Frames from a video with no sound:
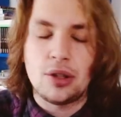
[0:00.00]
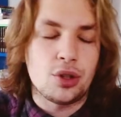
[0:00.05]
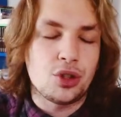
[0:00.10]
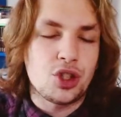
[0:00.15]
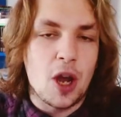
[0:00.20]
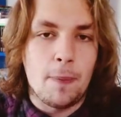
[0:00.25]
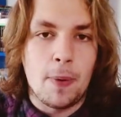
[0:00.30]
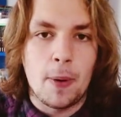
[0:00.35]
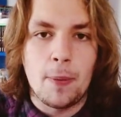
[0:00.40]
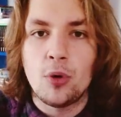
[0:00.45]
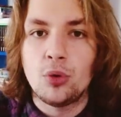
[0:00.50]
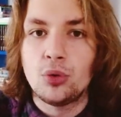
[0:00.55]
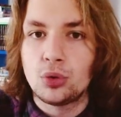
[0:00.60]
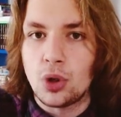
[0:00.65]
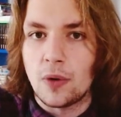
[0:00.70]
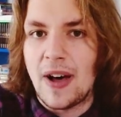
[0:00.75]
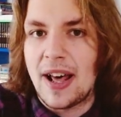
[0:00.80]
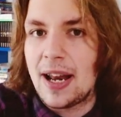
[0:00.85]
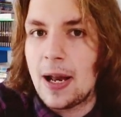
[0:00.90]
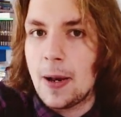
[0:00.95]
cioè è proprio un
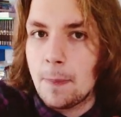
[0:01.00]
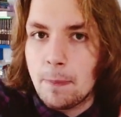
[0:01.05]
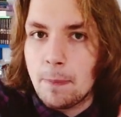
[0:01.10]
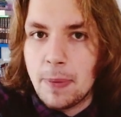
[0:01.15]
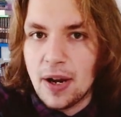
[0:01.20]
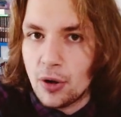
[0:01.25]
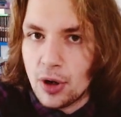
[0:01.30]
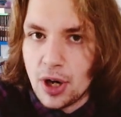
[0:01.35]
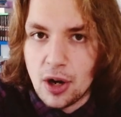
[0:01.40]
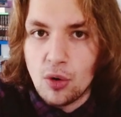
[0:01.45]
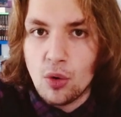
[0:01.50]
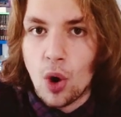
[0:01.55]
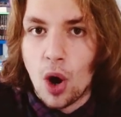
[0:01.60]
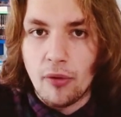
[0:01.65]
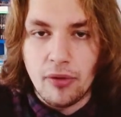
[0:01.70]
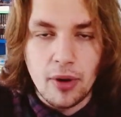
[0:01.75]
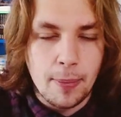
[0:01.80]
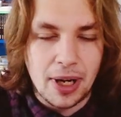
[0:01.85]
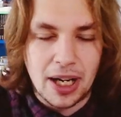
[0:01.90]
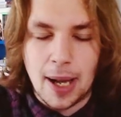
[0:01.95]
trovare il pelo
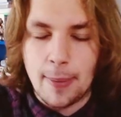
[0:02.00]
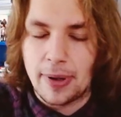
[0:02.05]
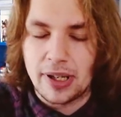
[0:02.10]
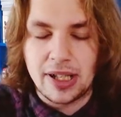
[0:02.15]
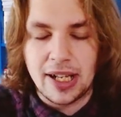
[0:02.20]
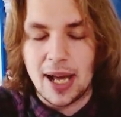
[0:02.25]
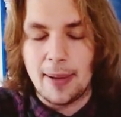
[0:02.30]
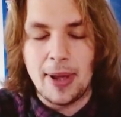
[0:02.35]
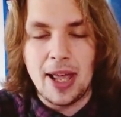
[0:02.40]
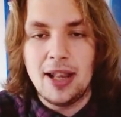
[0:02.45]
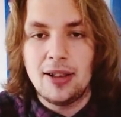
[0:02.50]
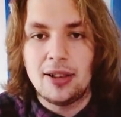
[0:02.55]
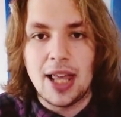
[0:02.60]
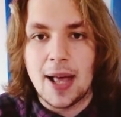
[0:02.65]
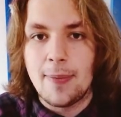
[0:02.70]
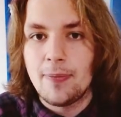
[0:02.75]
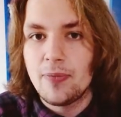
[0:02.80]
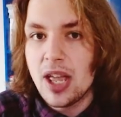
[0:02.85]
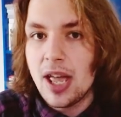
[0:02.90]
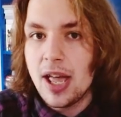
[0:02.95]
nell'uovo perché praticamente